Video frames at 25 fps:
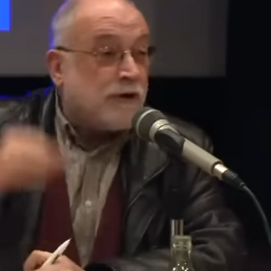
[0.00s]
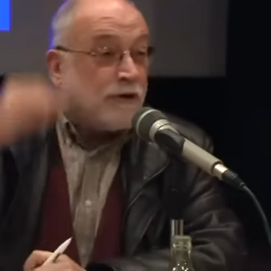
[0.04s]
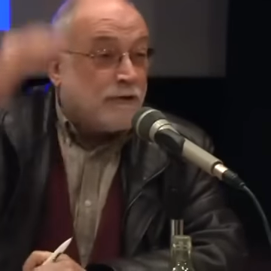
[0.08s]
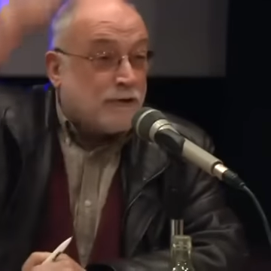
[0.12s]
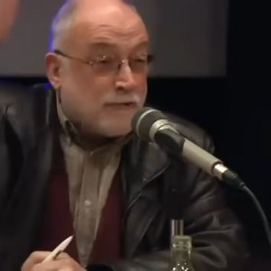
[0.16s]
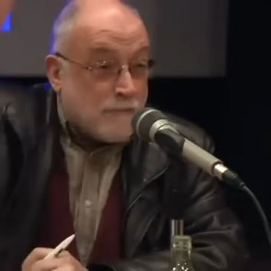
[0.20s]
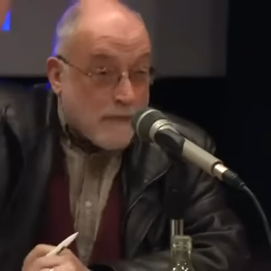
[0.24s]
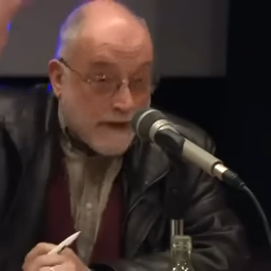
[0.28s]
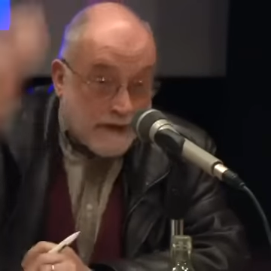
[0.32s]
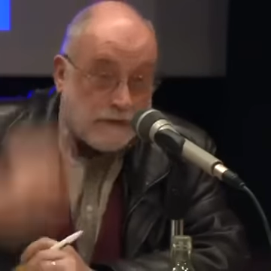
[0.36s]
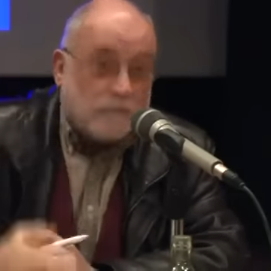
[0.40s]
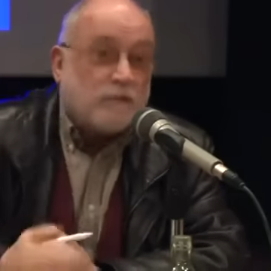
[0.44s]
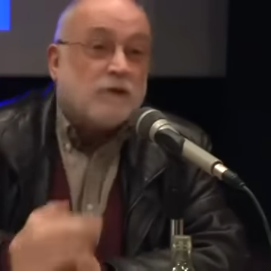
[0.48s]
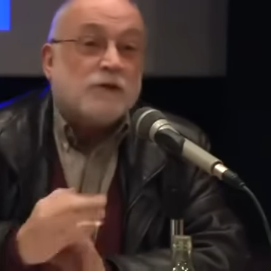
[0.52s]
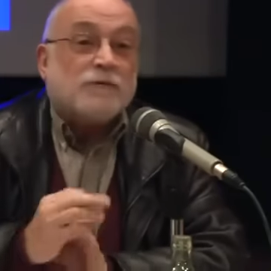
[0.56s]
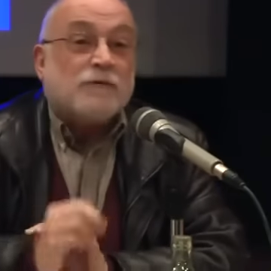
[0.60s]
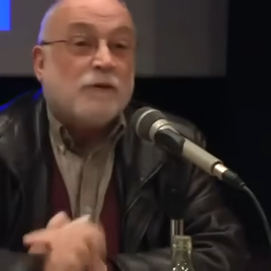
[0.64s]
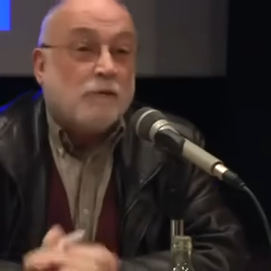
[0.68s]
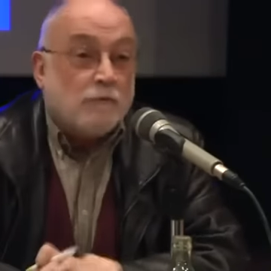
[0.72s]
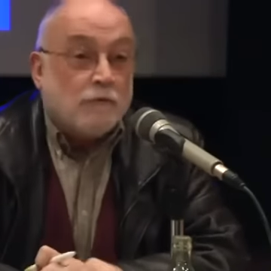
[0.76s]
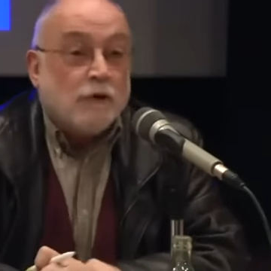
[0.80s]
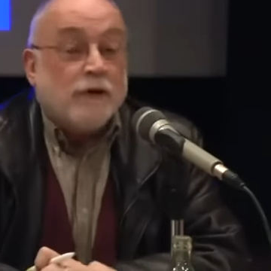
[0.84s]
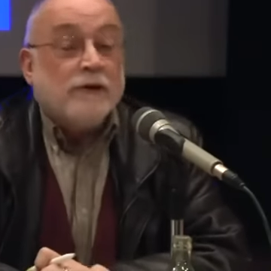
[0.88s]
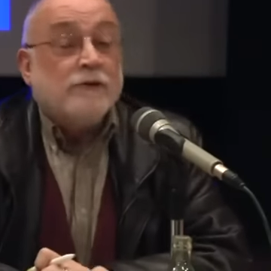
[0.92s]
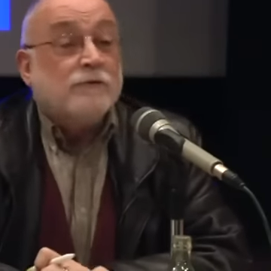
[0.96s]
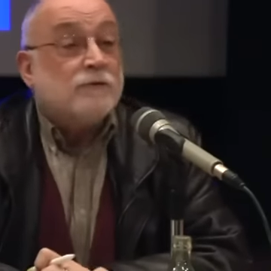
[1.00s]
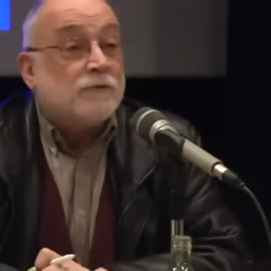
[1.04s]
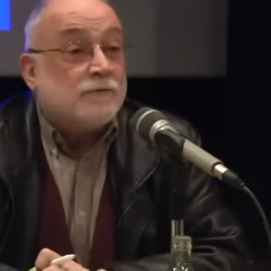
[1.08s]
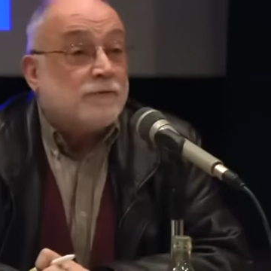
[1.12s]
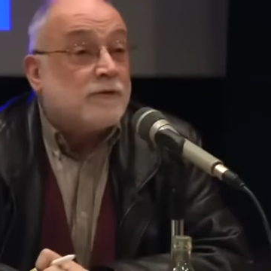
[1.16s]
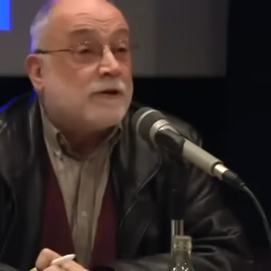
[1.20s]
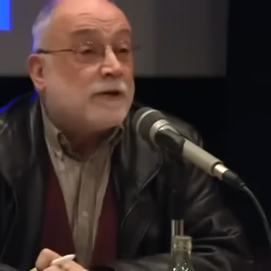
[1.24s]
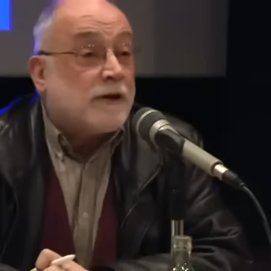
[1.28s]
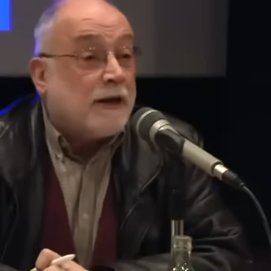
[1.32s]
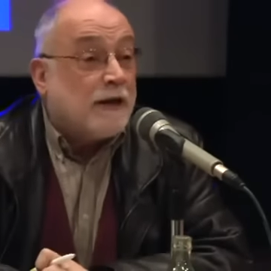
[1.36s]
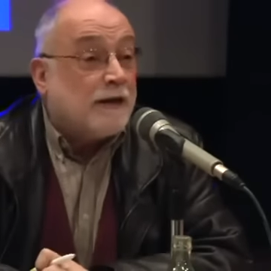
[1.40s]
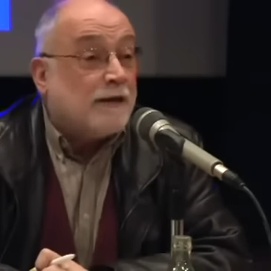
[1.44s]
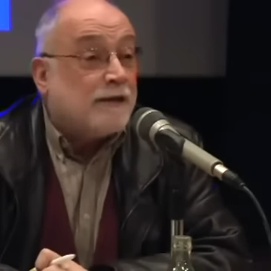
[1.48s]
de los mayores fraudulentos
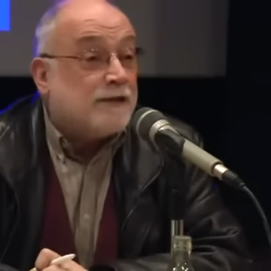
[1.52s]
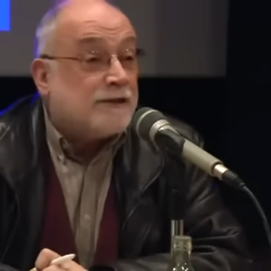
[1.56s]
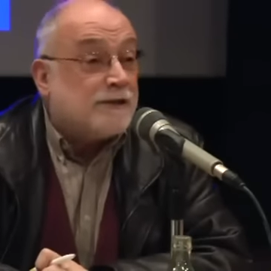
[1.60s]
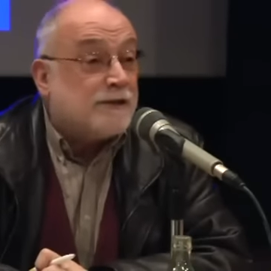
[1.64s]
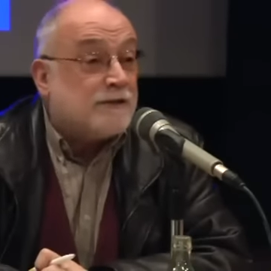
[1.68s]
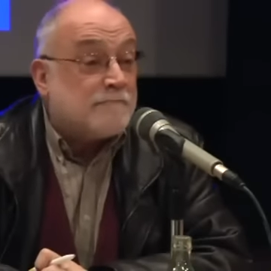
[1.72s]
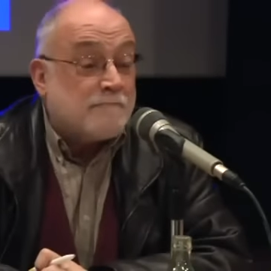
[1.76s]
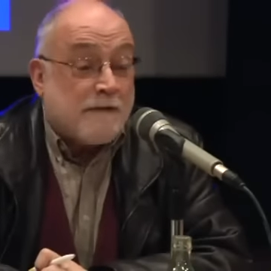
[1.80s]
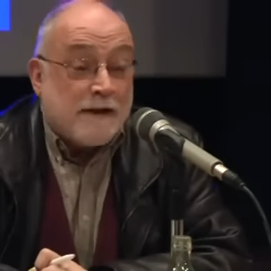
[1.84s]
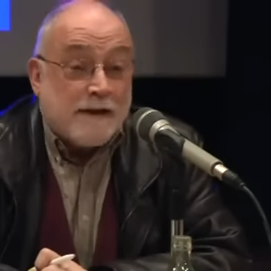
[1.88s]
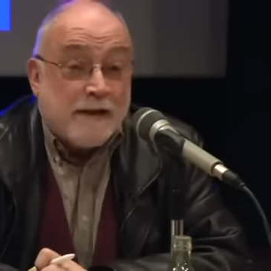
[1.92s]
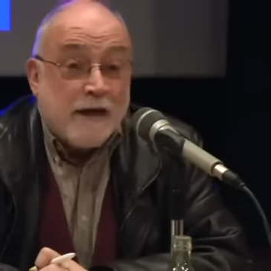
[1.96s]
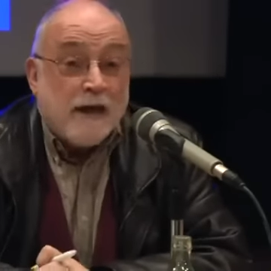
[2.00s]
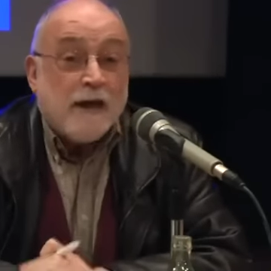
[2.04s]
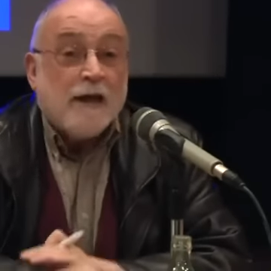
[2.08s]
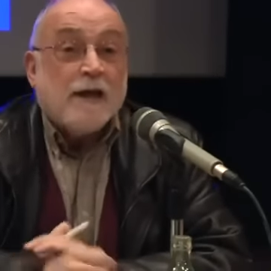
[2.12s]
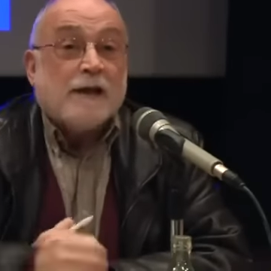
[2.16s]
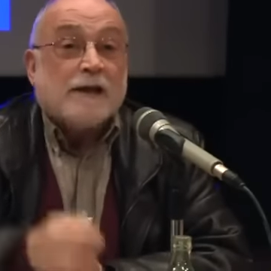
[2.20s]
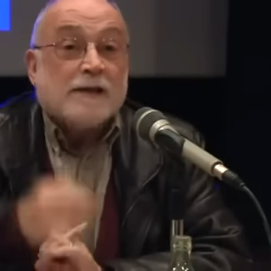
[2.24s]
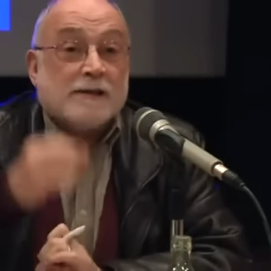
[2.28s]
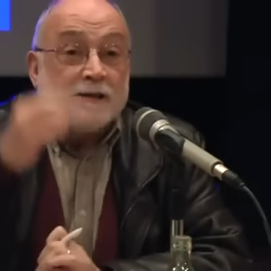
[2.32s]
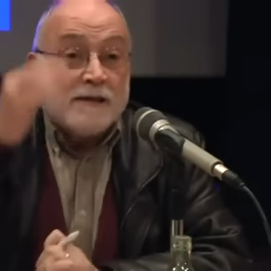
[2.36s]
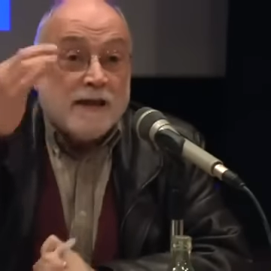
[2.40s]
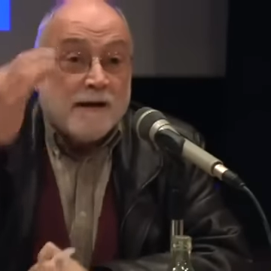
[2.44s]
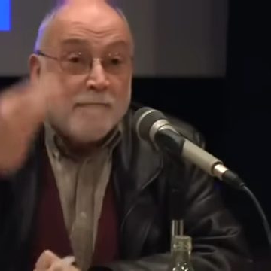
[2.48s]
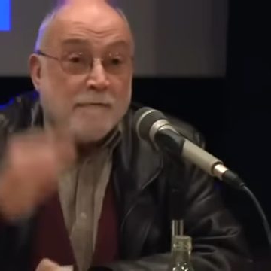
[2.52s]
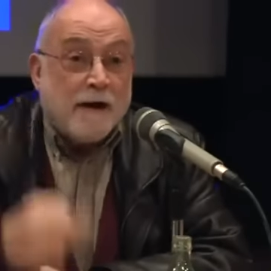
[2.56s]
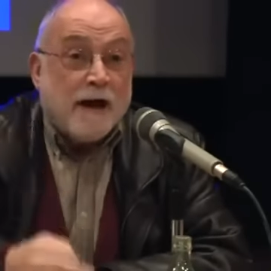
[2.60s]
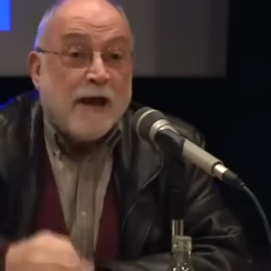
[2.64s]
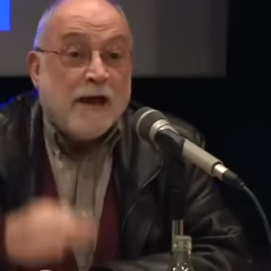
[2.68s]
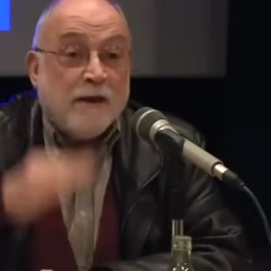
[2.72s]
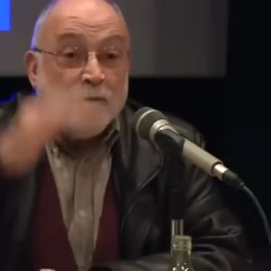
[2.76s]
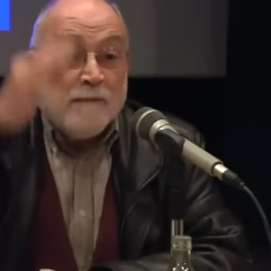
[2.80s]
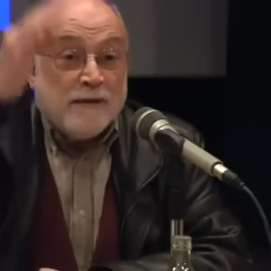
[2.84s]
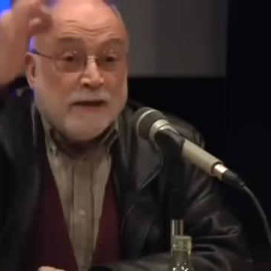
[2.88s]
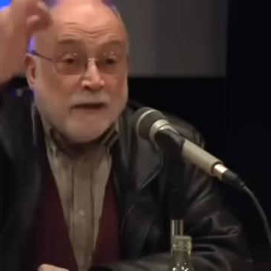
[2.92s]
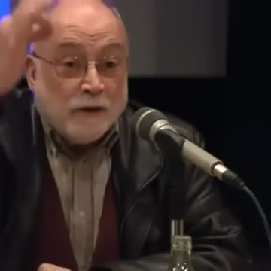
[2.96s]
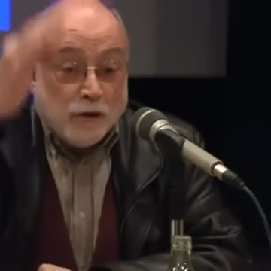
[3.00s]
fiscales de España, que se llama
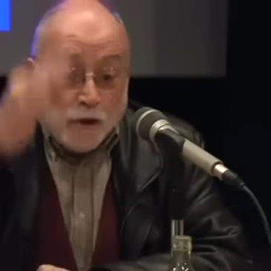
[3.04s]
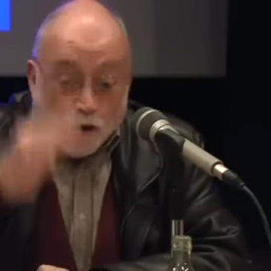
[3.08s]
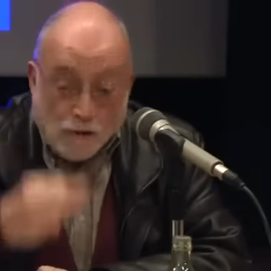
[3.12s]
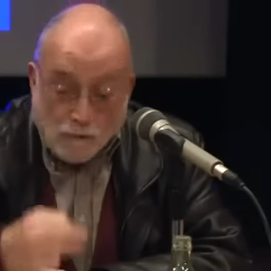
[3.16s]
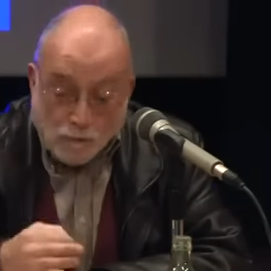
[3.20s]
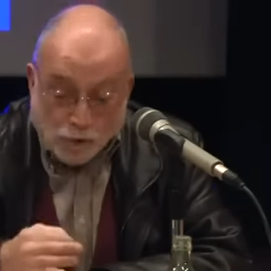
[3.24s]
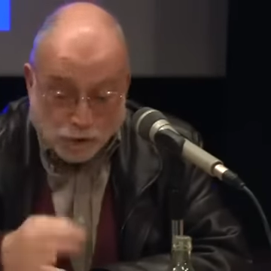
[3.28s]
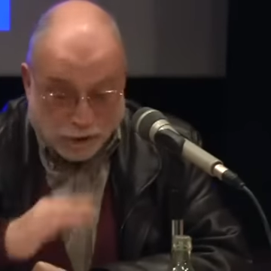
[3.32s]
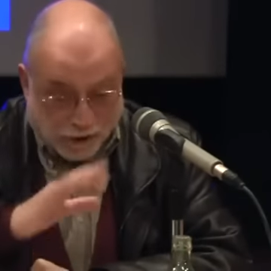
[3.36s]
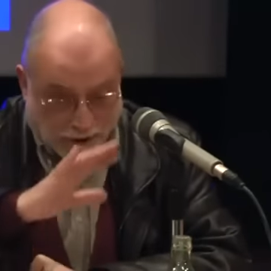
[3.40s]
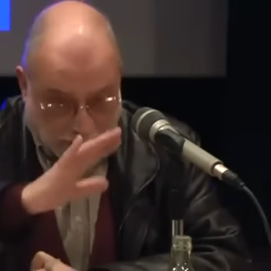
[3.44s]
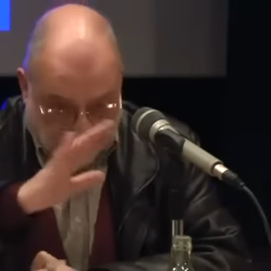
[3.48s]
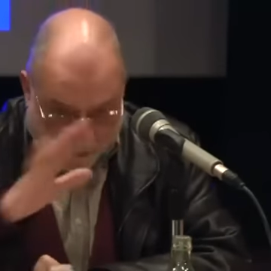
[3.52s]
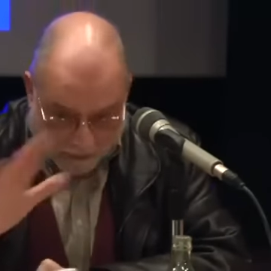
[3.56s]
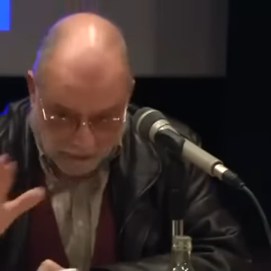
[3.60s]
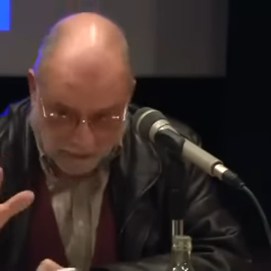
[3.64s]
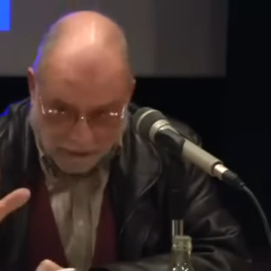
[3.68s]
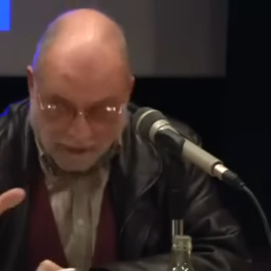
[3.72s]
Emilio Botín.